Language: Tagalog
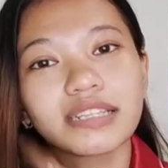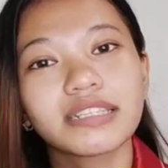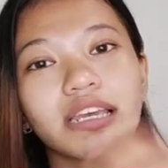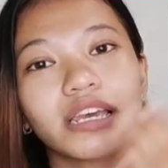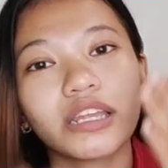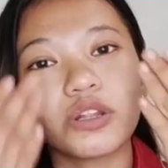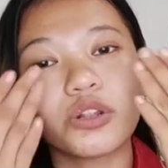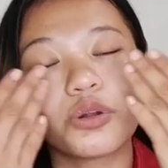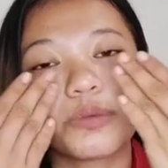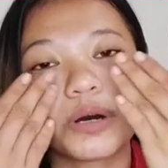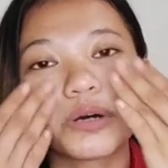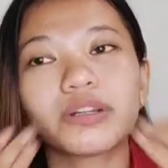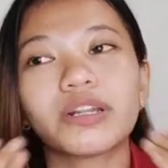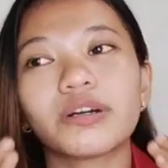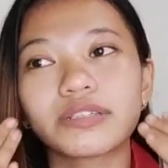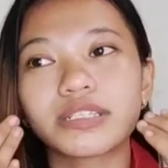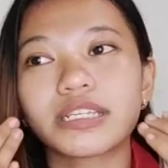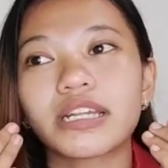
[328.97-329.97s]
As in,
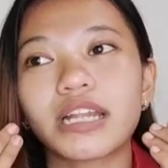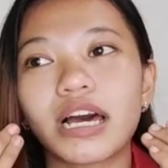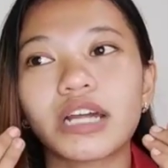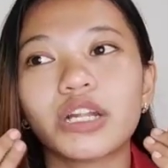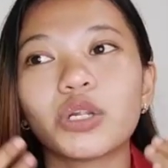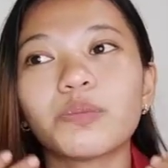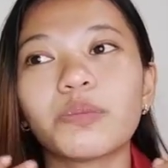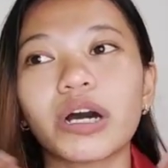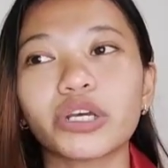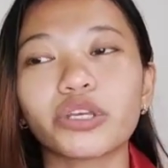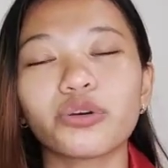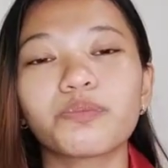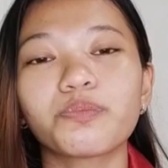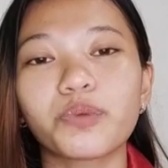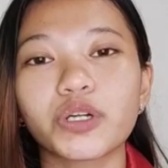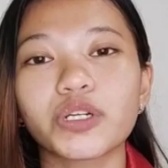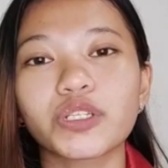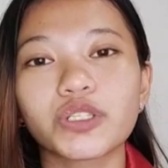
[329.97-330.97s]
lumawlaw sila, lumaki
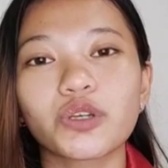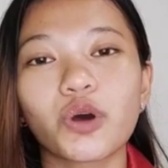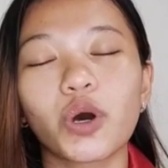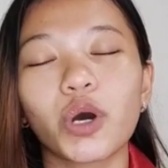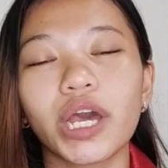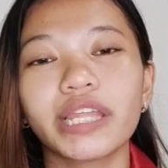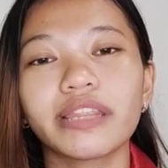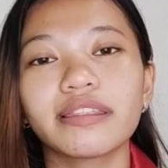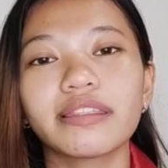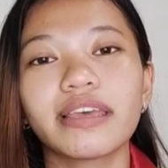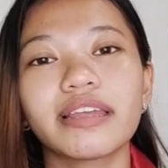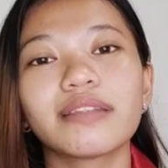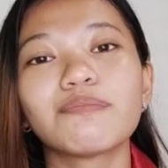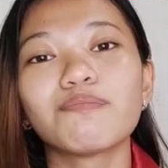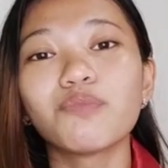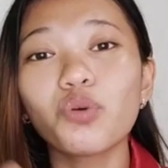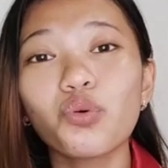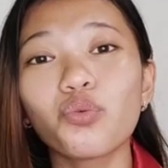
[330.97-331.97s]
yung pores ko, and
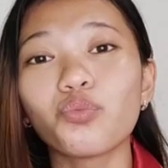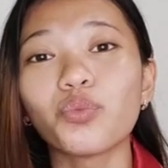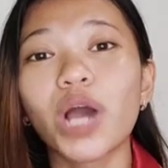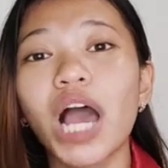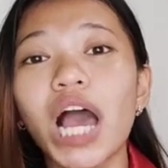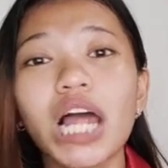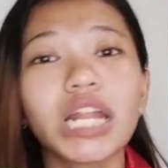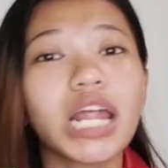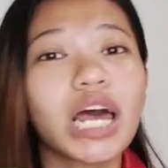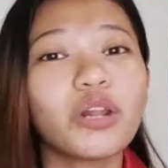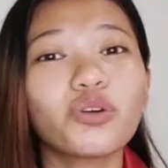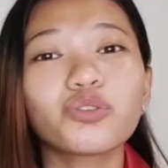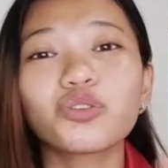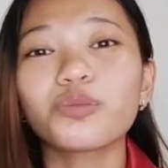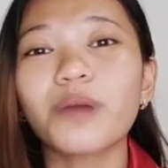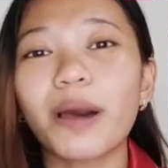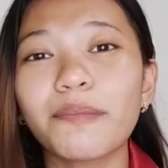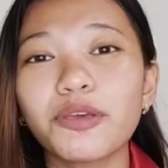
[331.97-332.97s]
then boom!
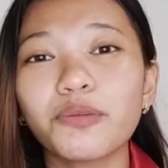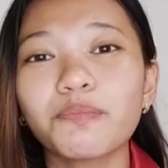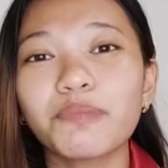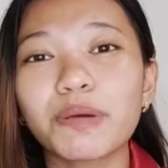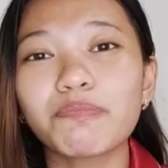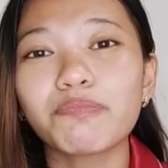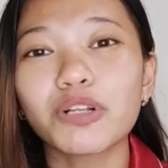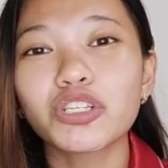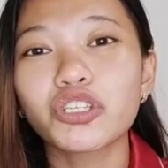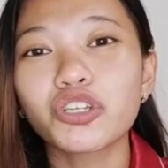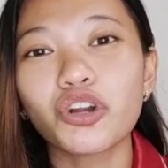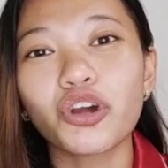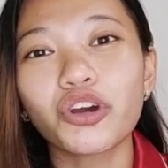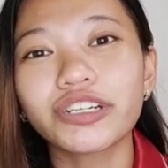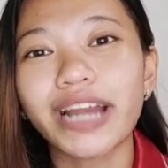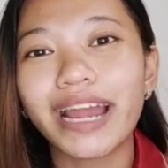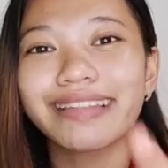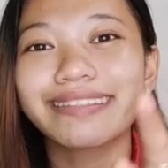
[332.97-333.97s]
Lalong dumami yung pimples ko
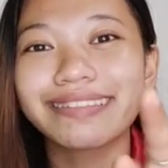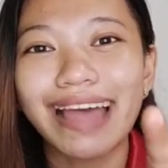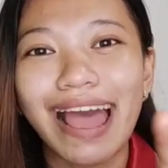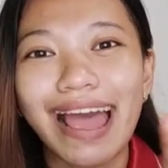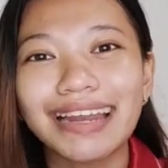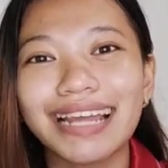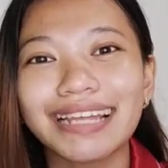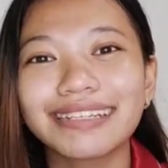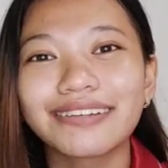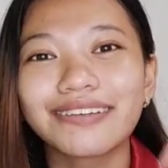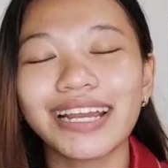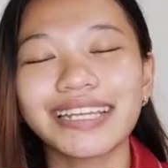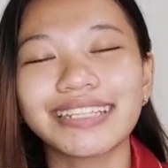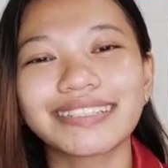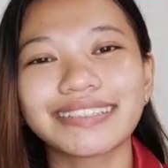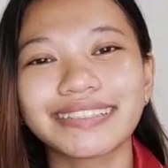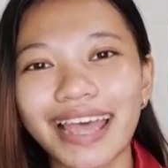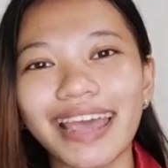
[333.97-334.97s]
ng grade 9 at
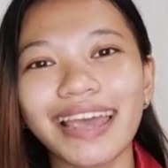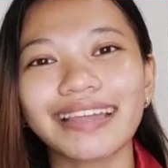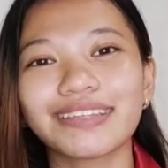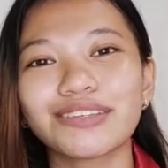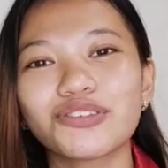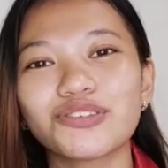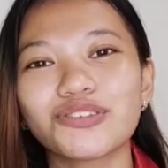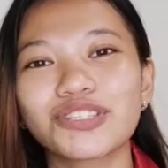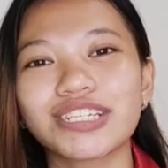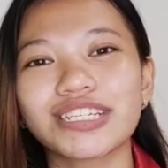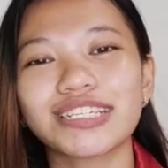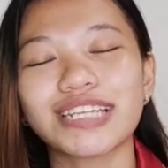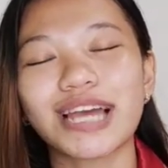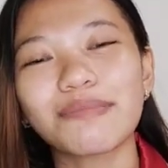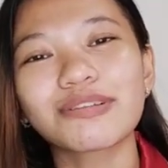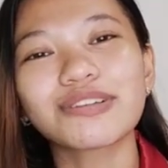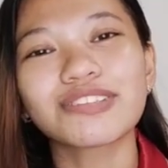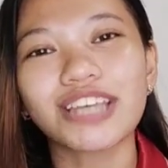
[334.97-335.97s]
grade 10. Yun yung
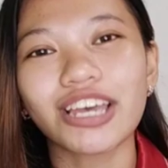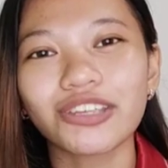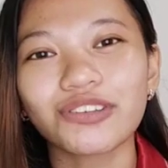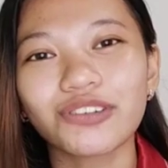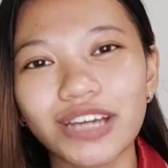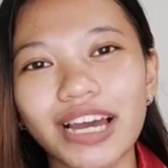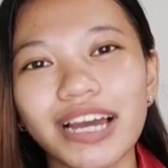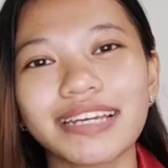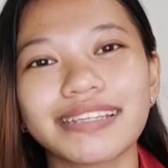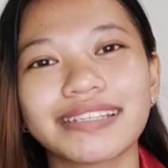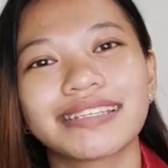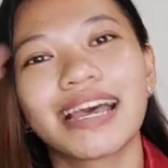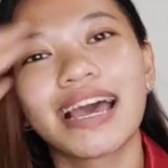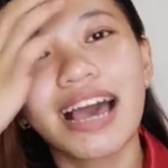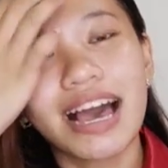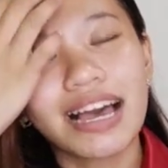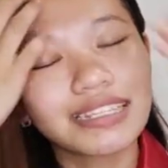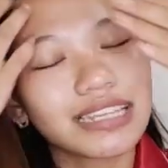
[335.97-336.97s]
sinasabi ko sa inyo guys.
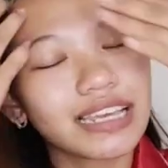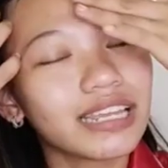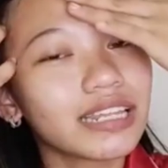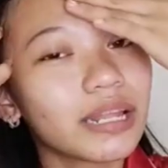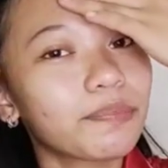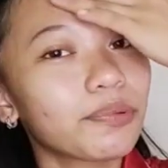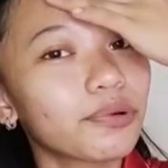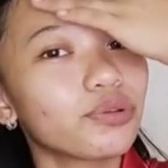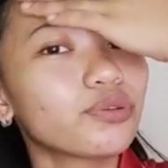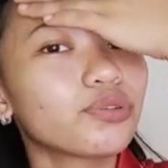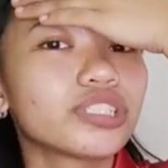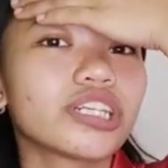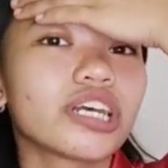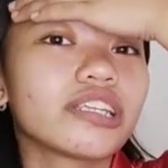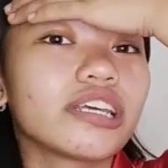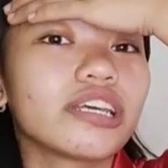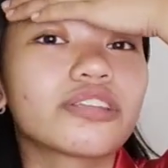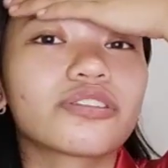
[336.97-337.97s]
As in, napuno
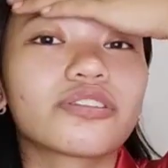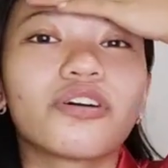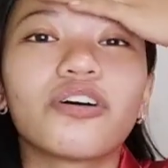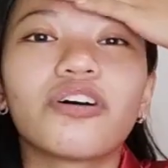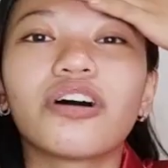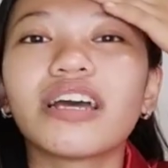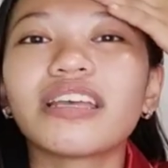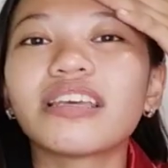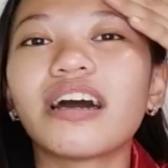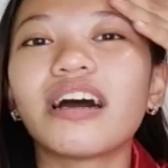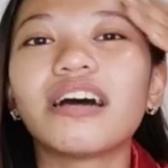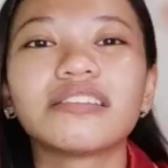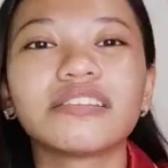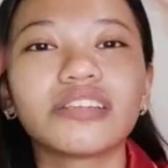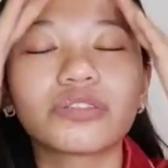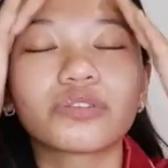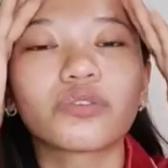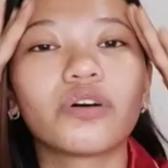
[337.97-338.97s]
siya dito,
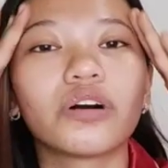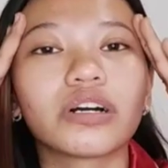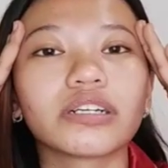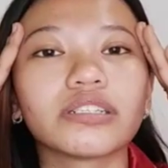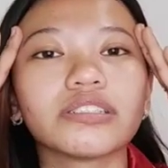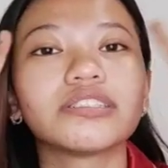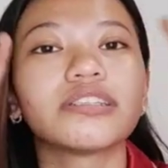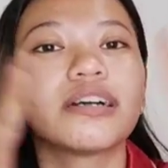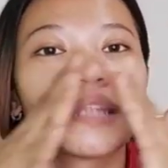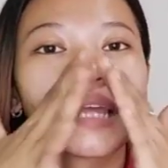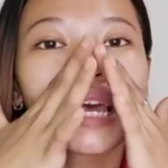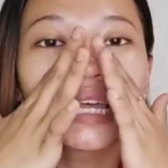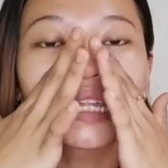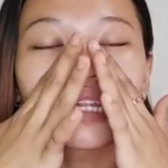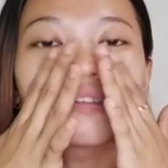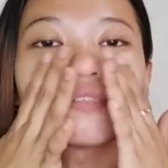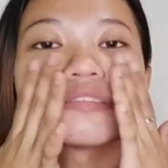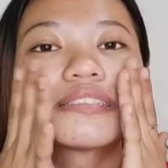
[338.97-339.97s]
ayan, dito, hanggang dyan.
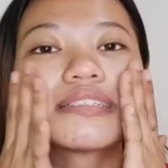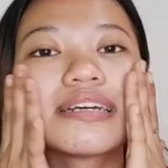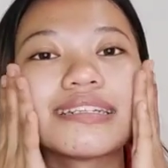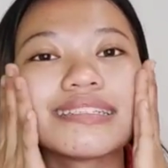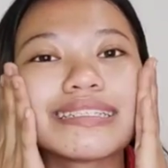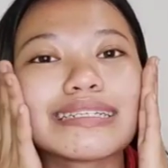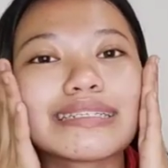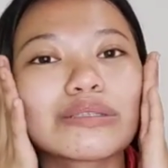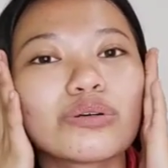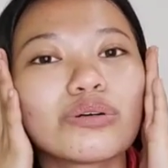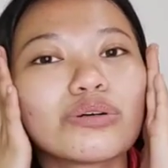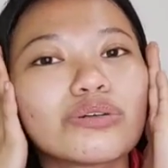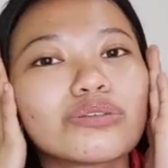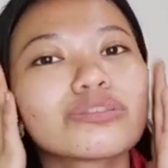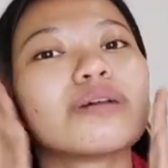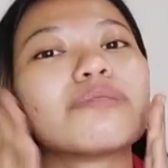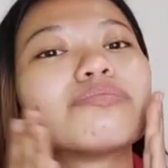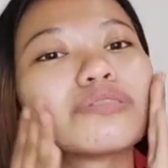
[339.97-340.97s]
Tapos yan
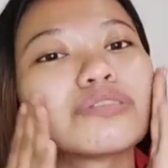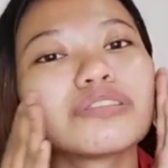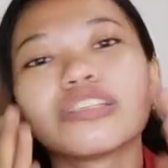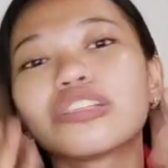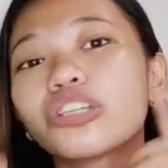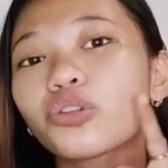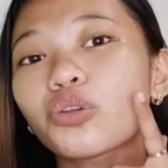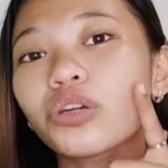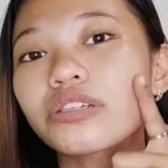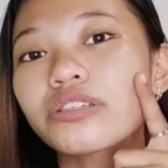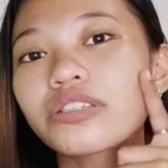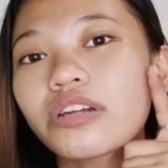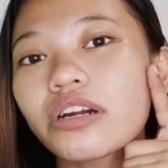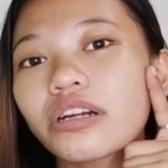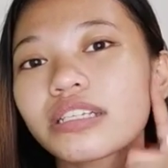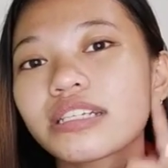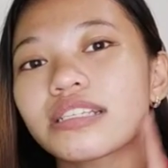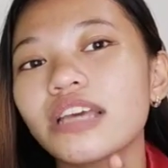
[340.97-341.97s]
dito, tapos dito
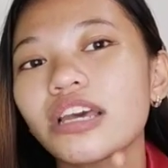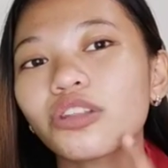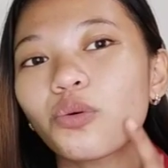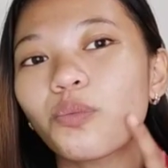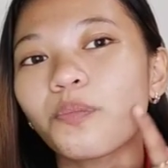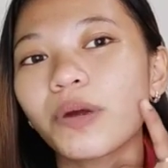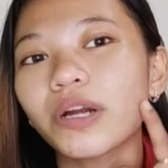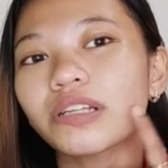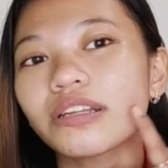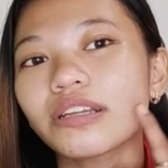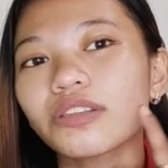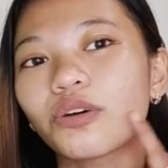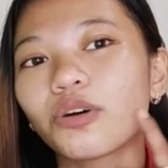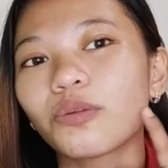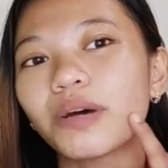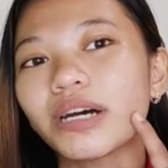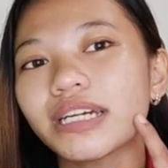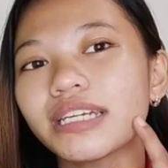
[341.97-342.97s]
nag-start kasi itong part na
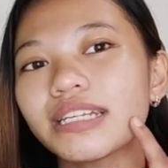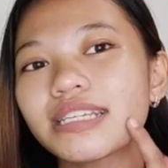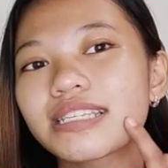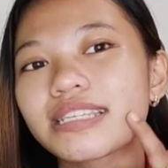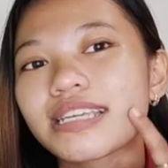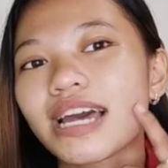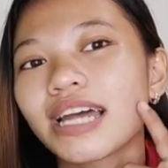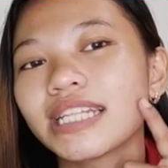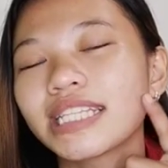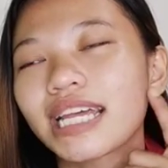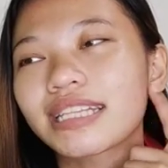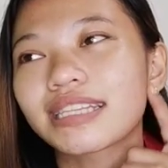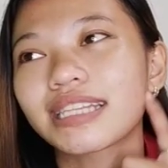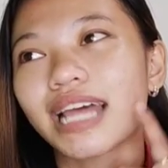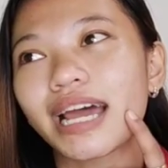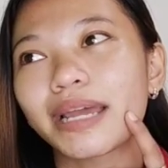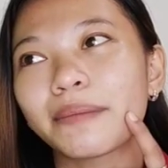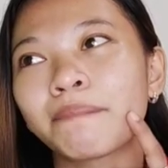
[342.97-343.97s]
to, makinis yan
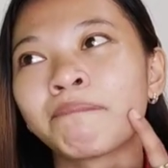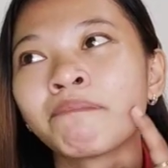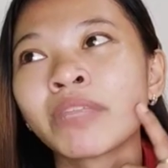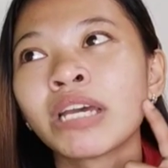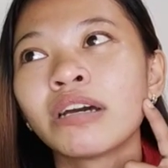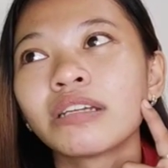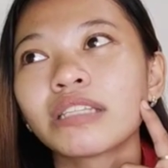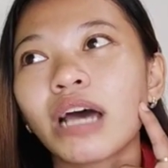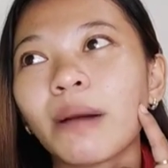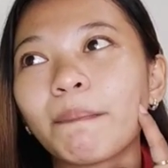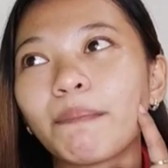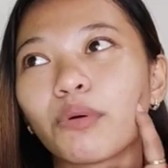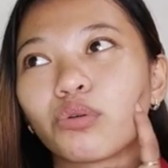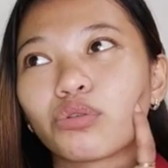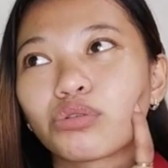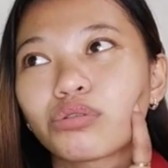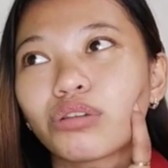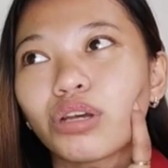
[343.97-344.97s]
that time.
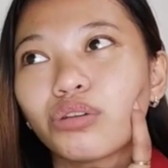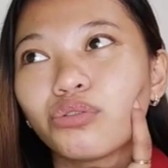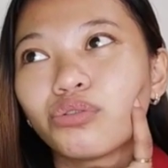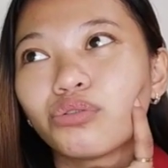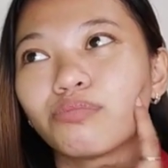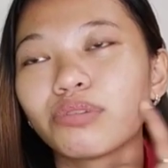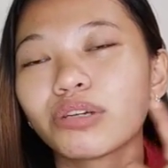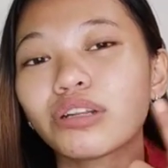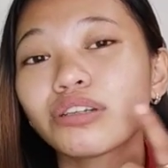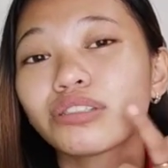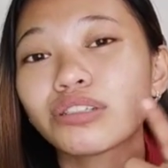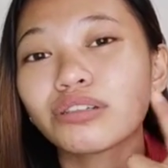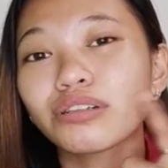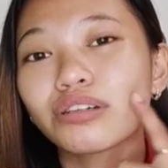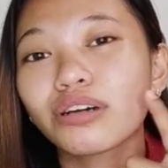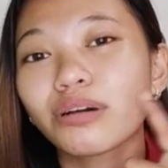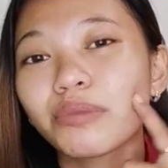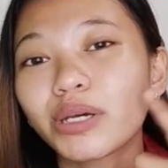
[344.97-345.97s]
Tapos, ayun, bigla
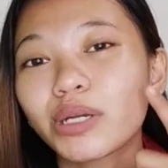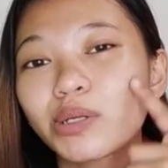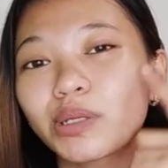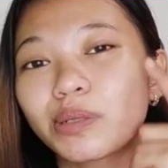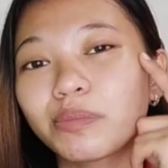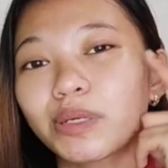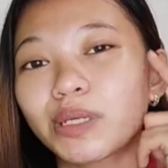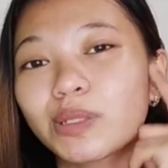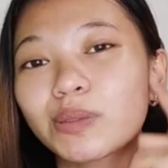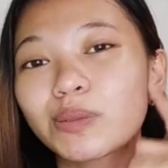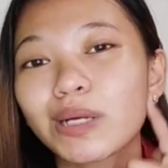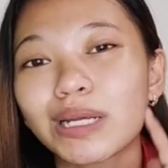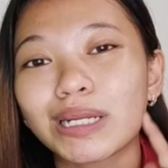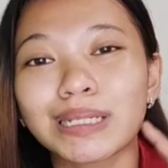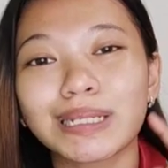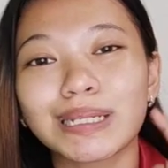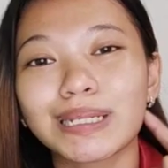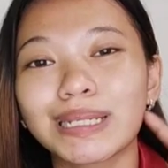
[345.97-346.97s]
siyang nagkamera ng mga kung
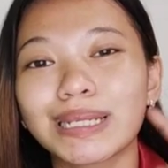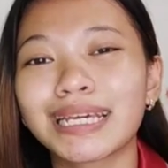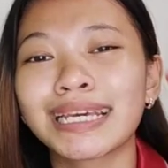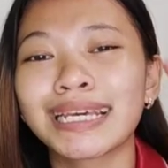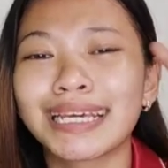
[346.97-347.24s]
anek-anek.